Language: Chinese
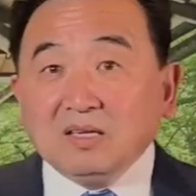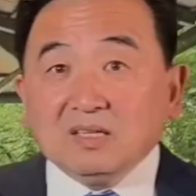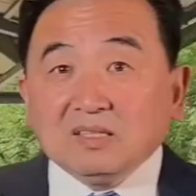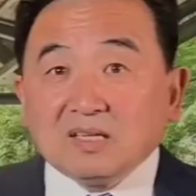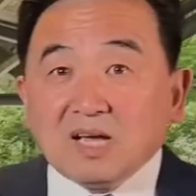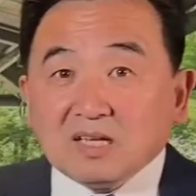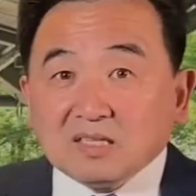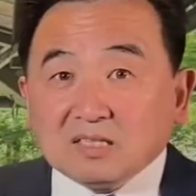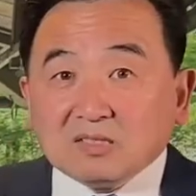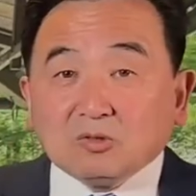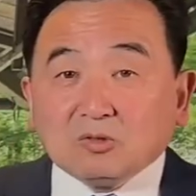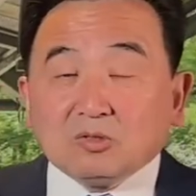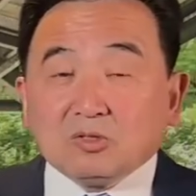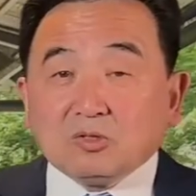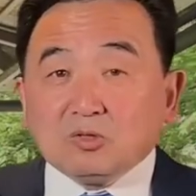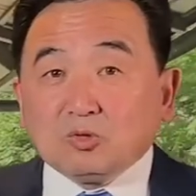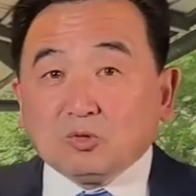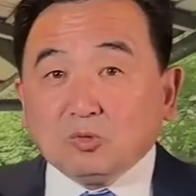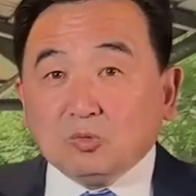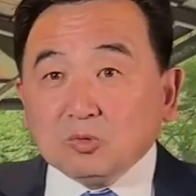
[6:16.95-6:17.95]
它
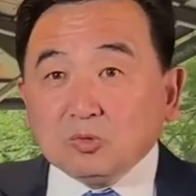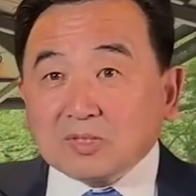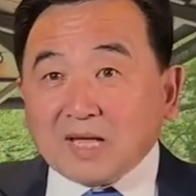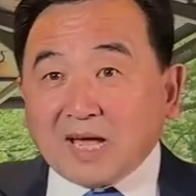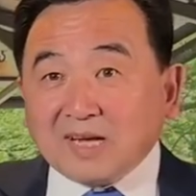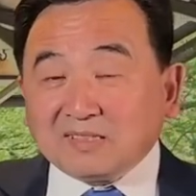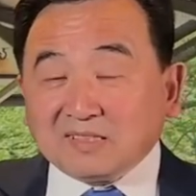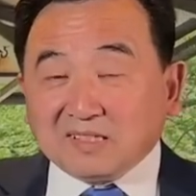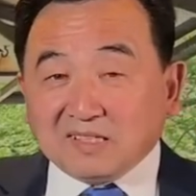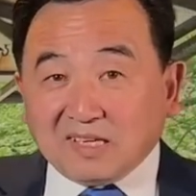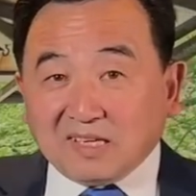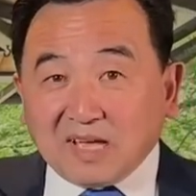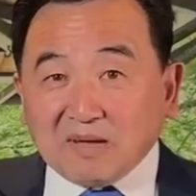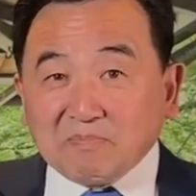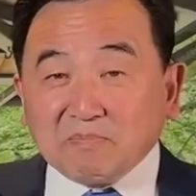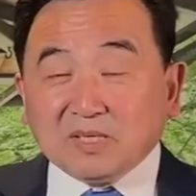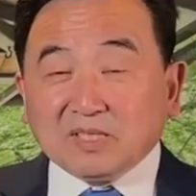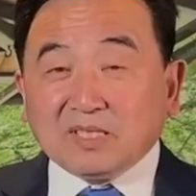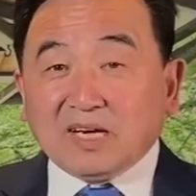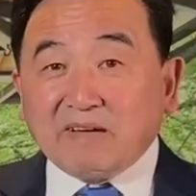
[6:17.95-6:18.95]
独裁者联
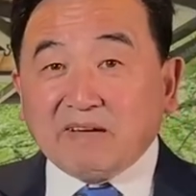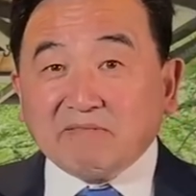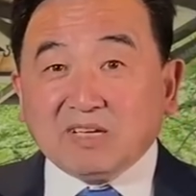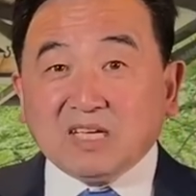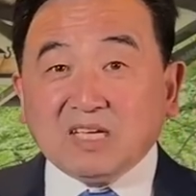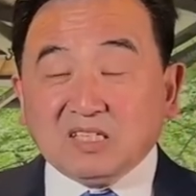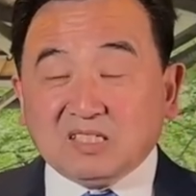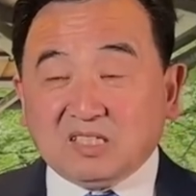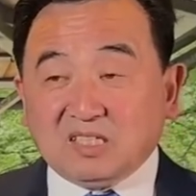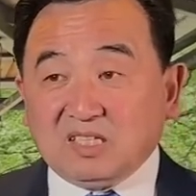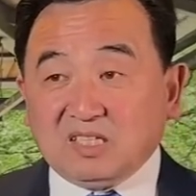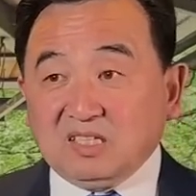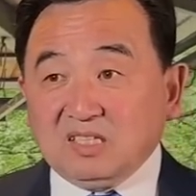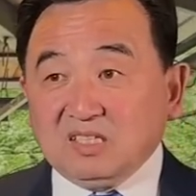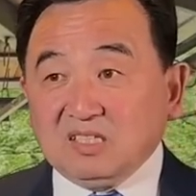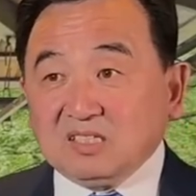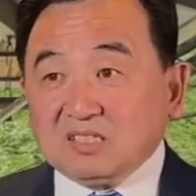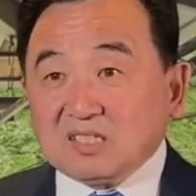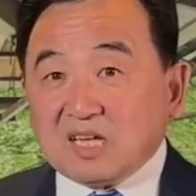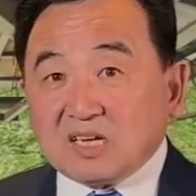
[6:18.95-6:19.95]
盟连为一体，
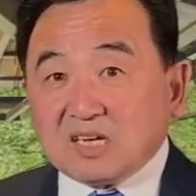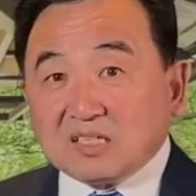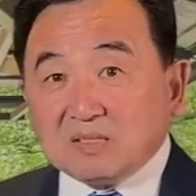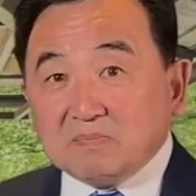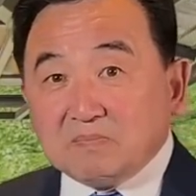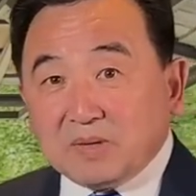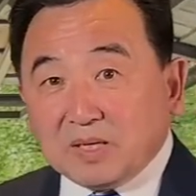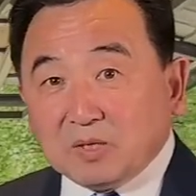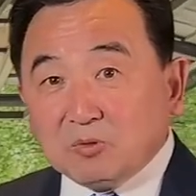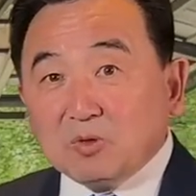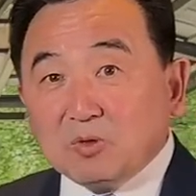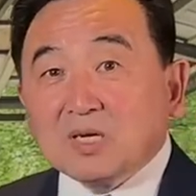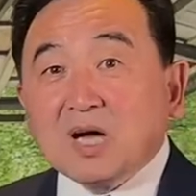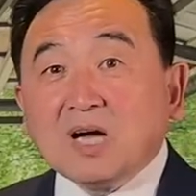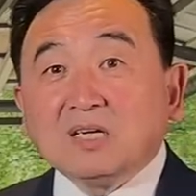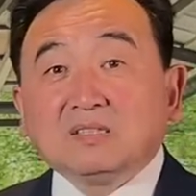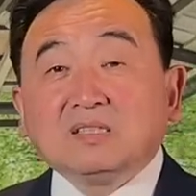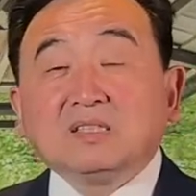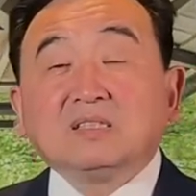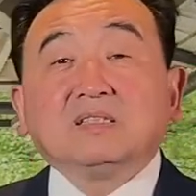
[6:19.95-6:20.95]
在跟美国
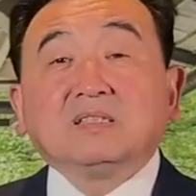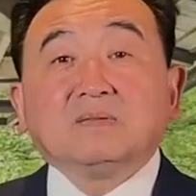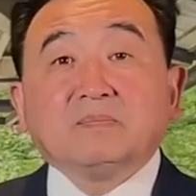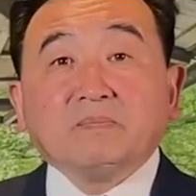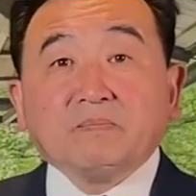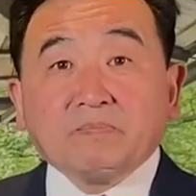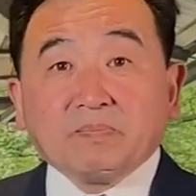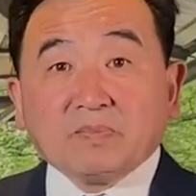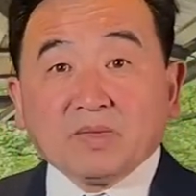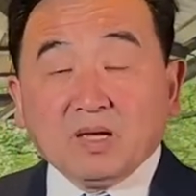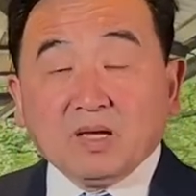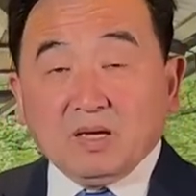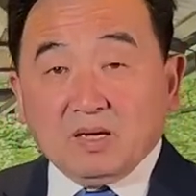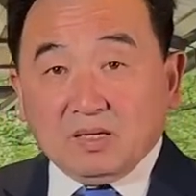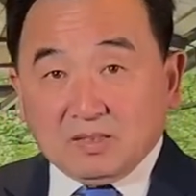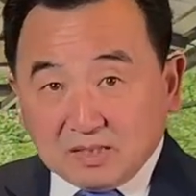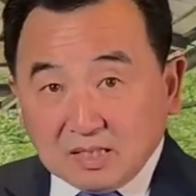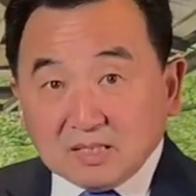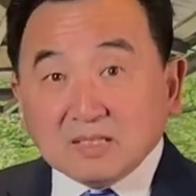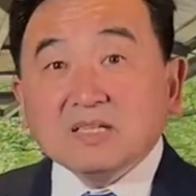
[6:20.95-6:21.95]
抗争，
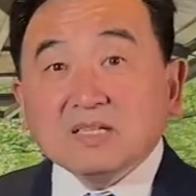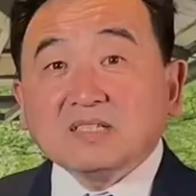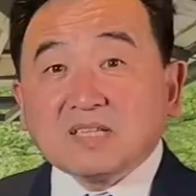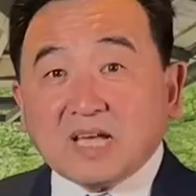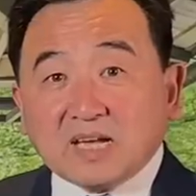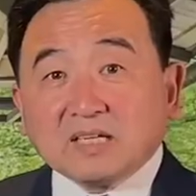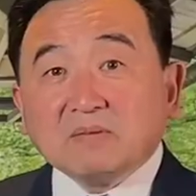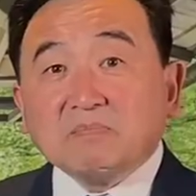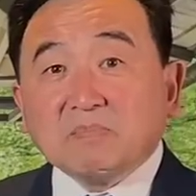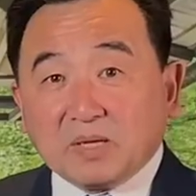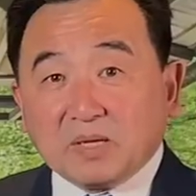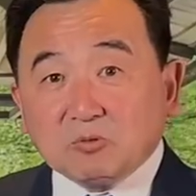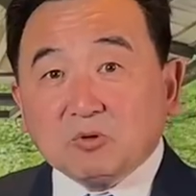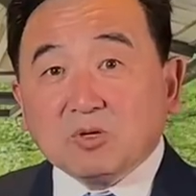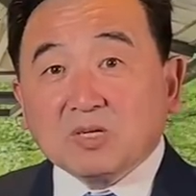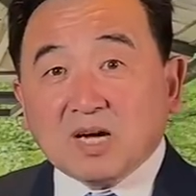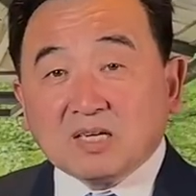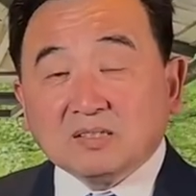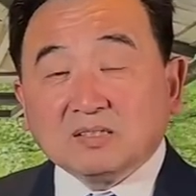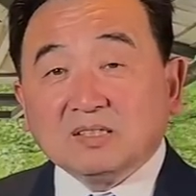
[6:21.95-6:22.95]
真的在跟美国
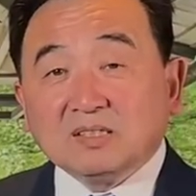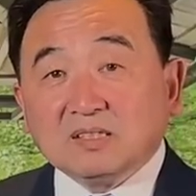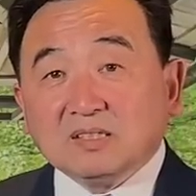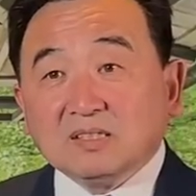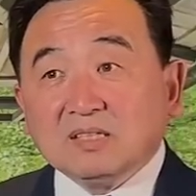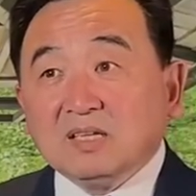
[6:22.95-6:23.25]
抗争。